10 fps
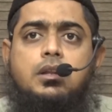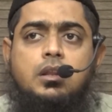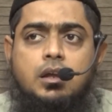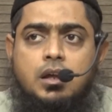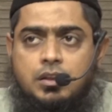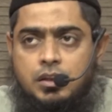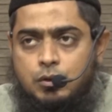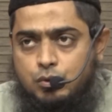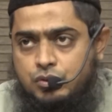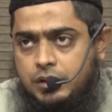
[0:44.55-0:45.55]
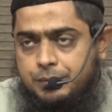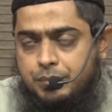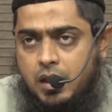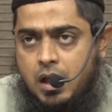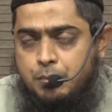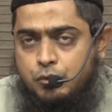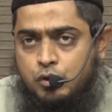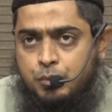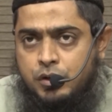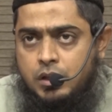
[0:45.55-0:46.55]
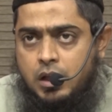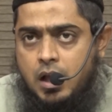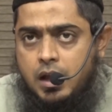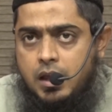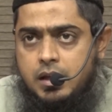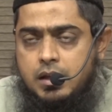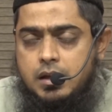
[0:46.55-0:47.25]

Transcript: दिक्कत नहीं होती है आमतौर पर यह देखा गया